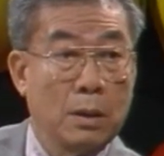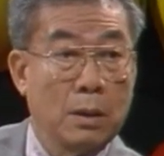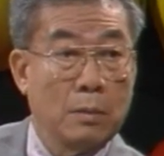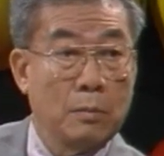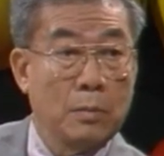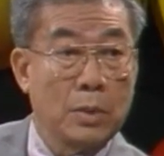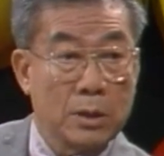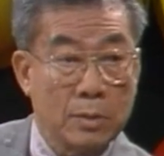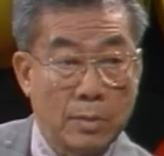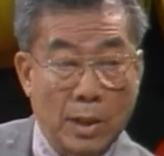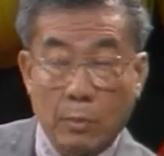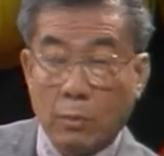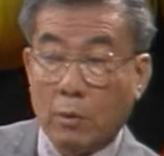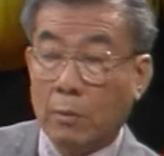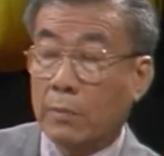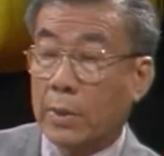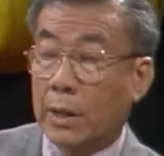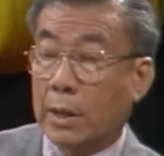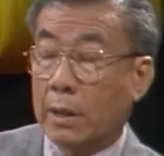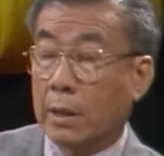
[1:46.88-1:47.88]
เมื่อสมัยผม
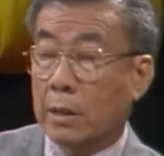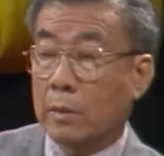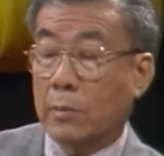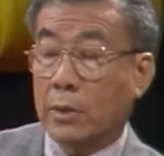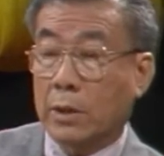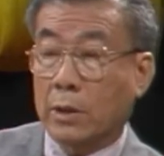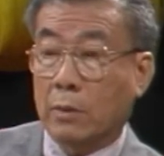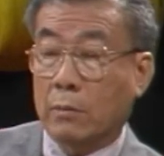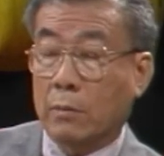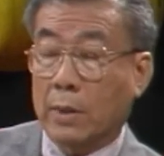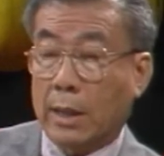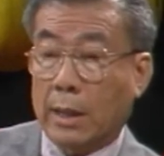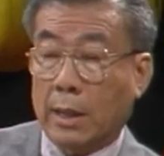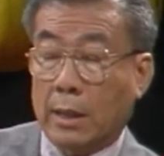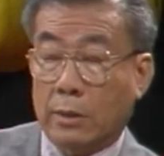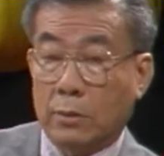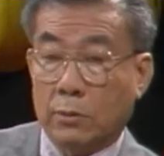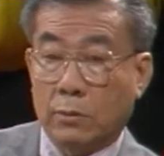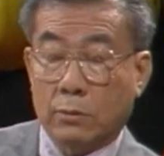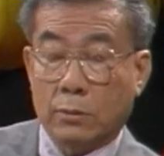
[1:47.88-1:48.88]
เป็นรัฐมนตรีว่าการ
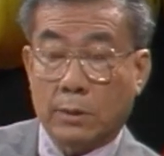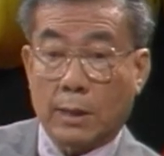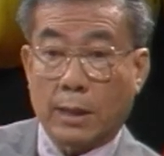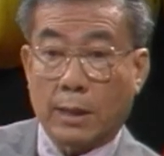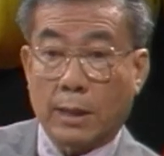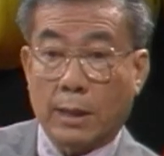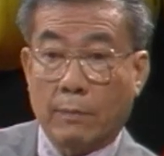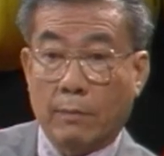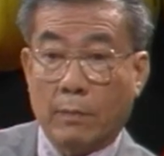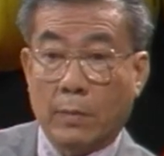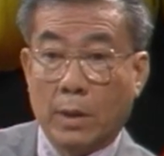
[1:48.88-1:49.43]
กระทรวงอุตสาหกรรม